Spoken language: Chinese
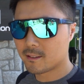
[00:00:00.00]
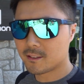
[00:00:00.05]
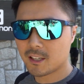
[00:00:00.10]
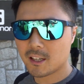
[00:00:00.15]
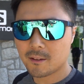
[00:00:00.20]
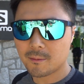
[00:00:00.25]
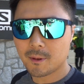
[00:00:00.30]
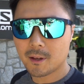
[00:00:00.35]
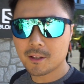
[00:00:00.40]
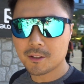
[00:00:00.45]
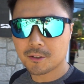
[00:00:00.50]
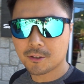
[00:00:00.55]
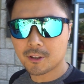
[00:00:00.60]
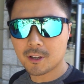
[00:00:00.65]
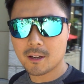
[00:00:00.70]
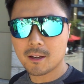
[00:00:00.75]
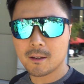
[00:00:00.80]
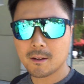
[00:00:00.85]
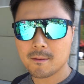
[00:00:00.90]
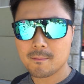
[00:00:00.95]
这里面就
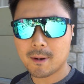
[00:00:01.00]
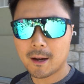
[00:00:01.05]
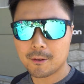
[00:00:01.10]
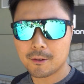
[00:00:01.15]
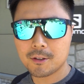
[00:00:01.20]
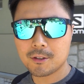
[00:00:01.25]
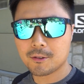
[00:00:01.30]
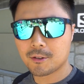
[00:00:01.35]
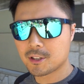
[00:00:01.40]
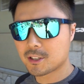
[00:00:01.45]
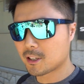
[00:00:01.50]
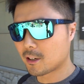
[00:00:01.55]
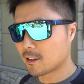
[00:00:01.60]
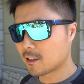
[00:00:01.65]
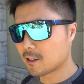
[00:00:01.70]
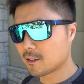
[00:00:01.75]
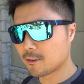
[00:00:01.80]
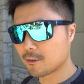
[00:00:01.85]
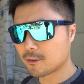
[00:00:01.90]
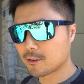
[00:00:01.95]
会排队就会少
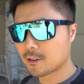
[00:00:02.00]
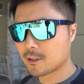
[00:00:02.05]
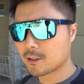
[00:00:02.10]
了很多。